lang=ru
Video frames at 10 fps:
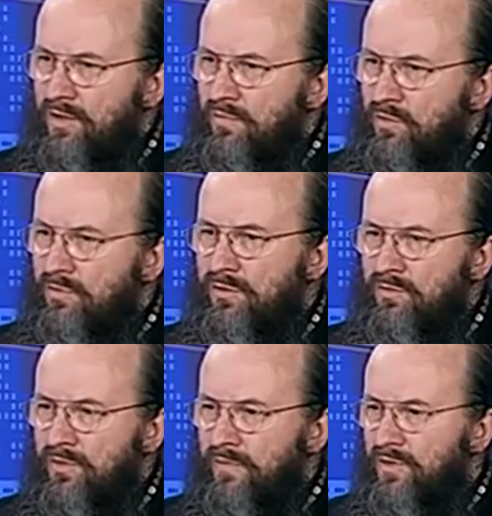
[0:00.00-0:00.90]
рядом люди,
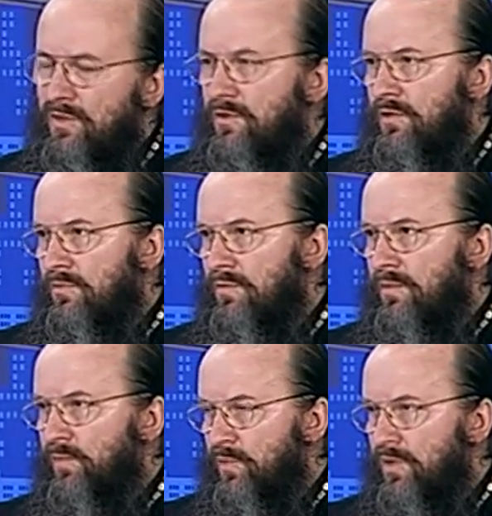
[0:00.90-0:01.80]
духовники,
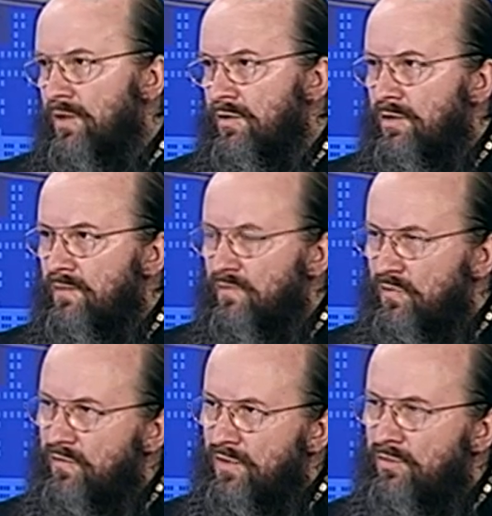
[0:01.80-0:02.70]
которые помогают
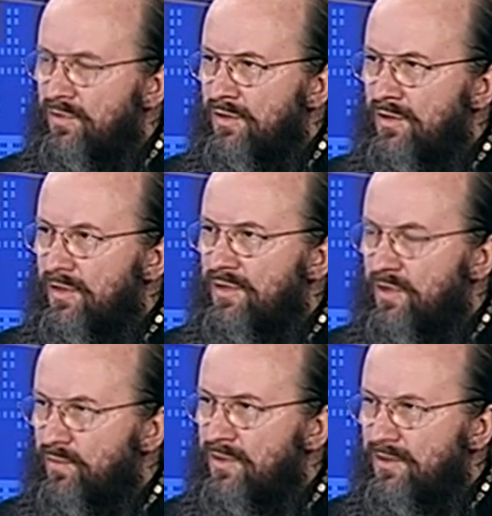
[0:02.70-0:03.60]
им ну, вернуться назад,
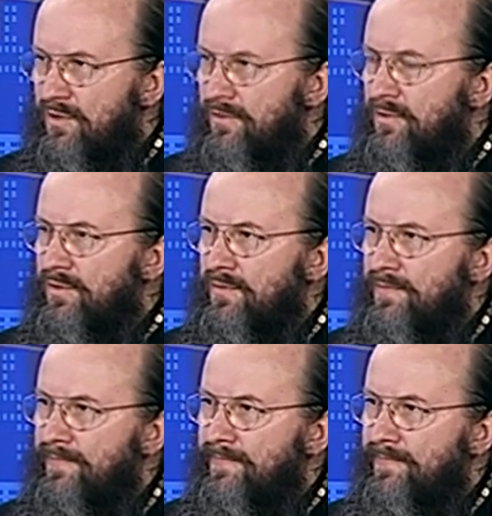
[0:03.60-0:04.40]
стабилизироваться.